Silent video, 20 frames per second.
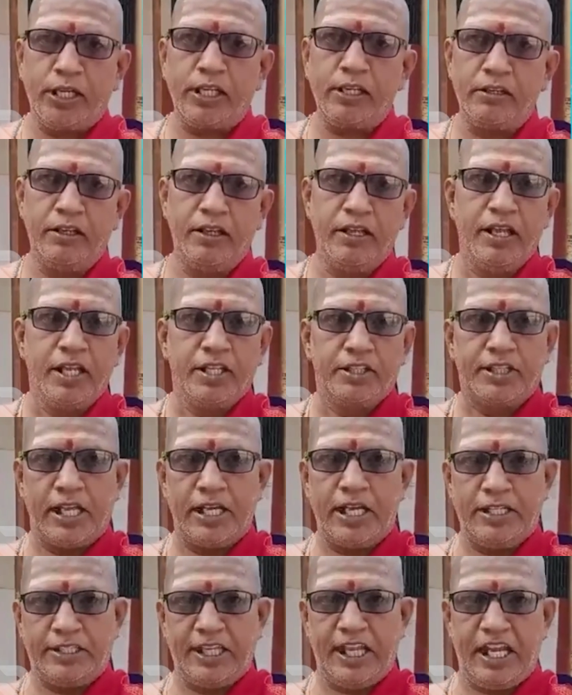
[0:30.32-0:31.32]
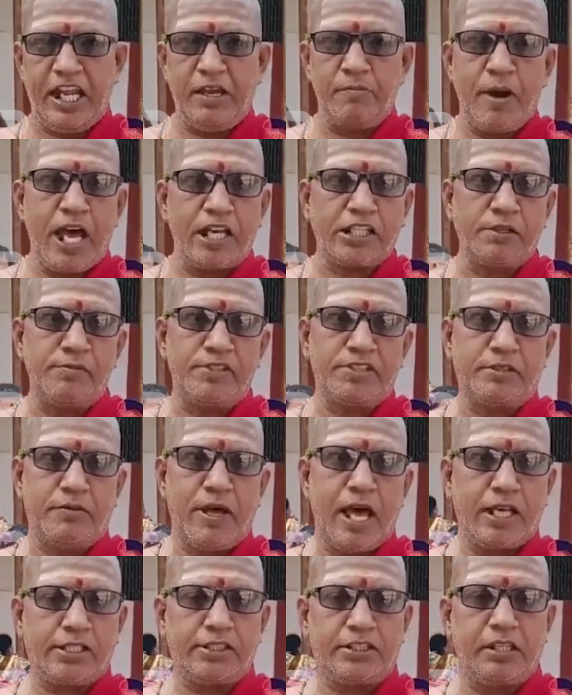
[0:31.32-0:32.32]
అని తనంటేనే మార్గ
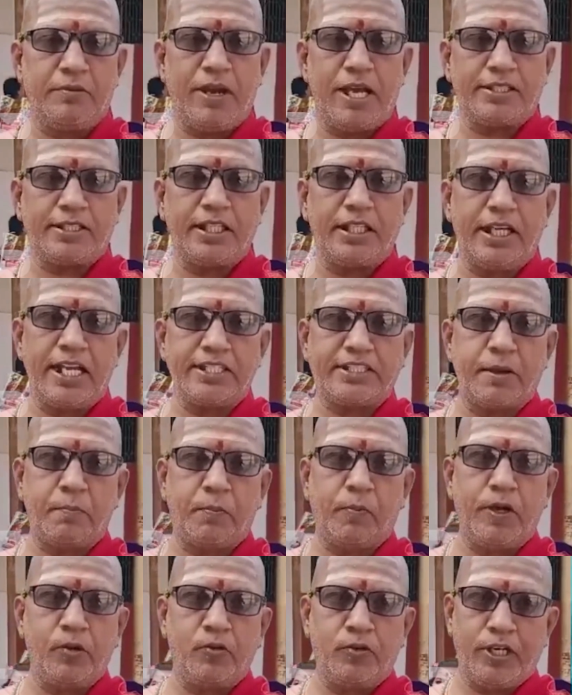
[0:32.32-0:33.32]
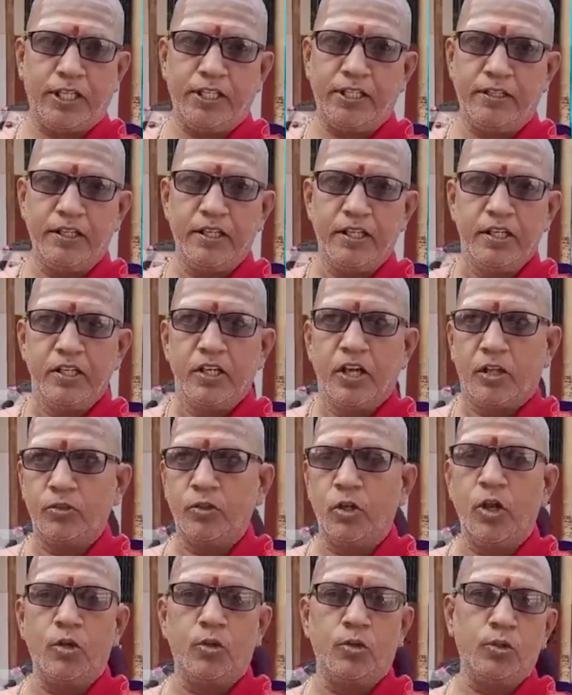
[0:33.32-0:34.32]
మార్గశ్రీ మాసంగా చెప్పబడి ఉన్నది
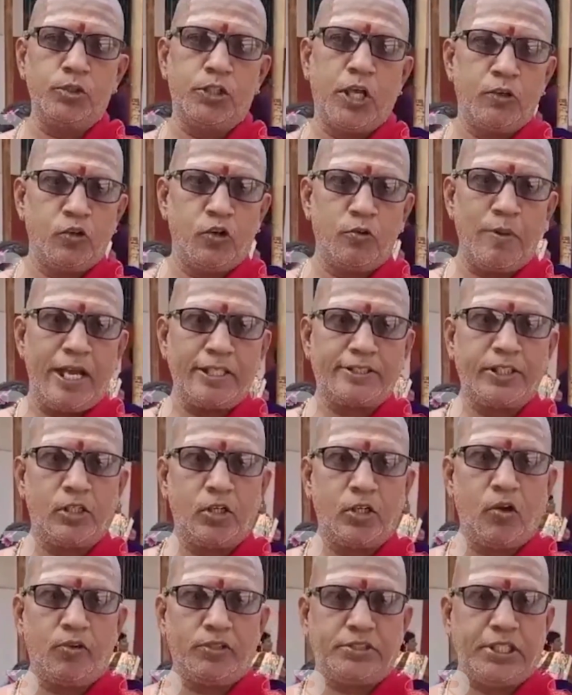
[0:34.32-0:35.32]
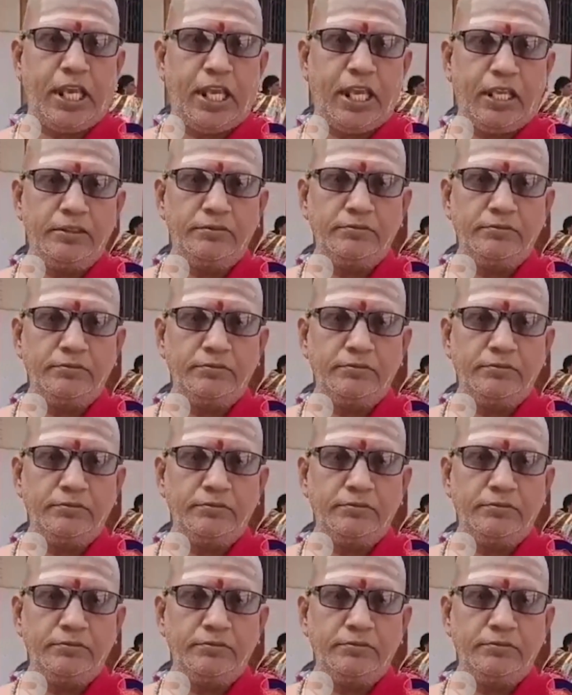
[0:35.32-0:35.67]
అందులోనూ ధనుర్మాసంలో వచ్చే